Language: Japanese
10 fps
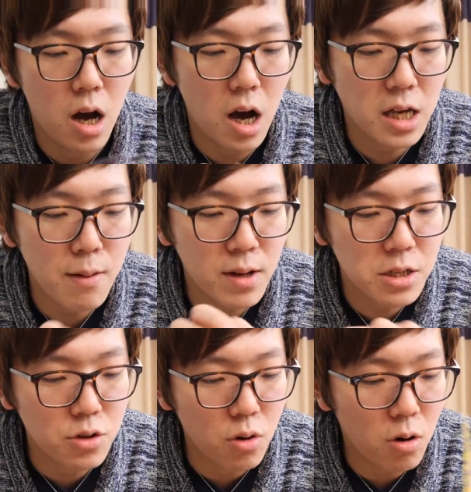開けま
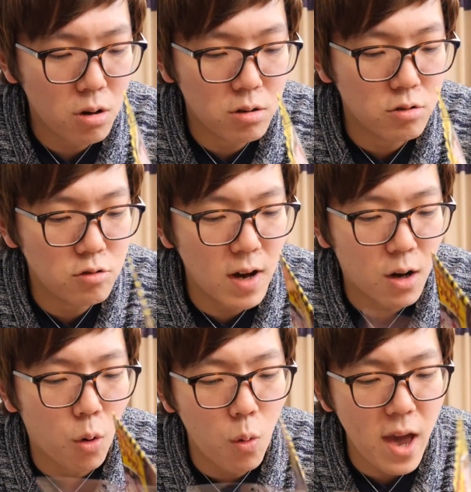すよ。うわ、
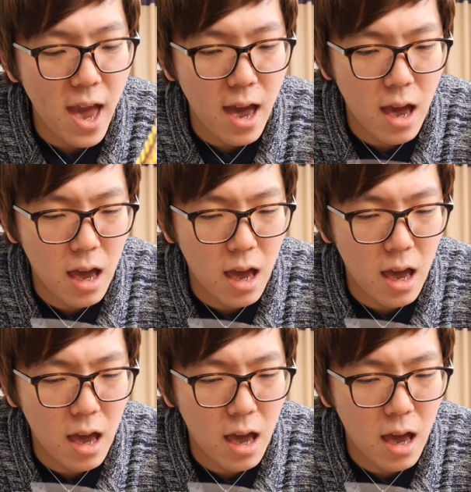怖え。